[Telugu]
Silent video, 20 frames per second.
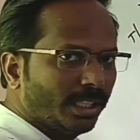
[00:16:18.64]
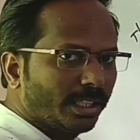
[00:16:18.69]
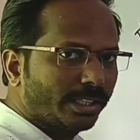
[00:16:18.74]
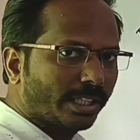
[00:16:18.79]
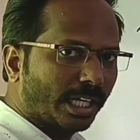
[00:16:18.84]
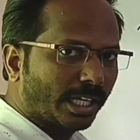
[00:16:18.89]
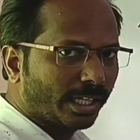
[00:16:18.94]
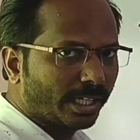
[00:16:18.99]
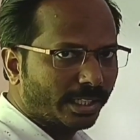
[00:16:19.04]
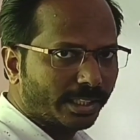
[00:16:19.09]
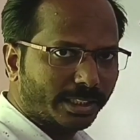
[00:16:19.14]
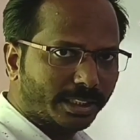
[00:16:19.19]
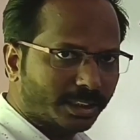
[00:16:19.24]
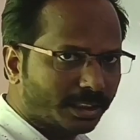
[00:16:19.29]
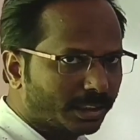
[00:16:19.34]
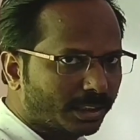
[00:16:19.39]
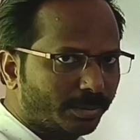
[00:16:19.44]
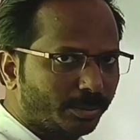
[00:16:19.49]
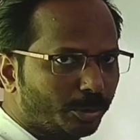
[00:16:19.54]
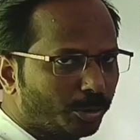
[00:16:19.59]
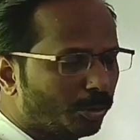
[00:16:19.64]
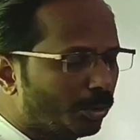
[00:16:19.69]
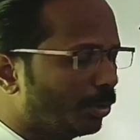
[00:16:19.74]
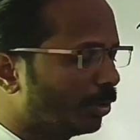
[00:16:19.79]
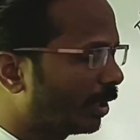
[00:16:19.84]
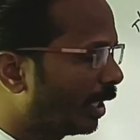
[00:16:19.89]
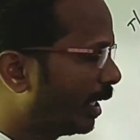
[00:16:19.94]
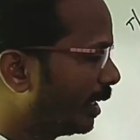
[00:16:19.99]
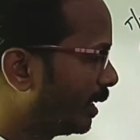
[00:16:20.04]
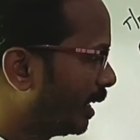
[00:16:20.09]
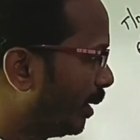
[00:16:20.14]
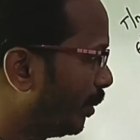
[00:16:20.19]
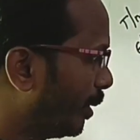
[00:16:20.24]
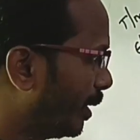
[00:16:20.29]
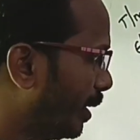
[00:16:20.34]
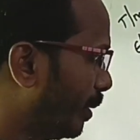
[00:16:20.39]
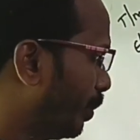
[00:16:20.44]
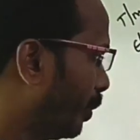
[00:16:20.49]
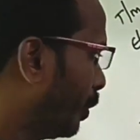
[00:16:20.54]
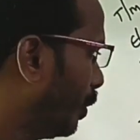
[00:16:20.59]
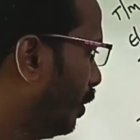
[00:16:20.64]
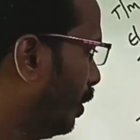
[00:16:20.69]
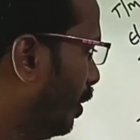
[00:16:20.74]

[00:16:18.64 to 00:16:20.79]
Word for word: తెలంగాణ హిస్టరీ బుక్ కూడా రిలీజ్ అయిపోయింది ఇప్పుడు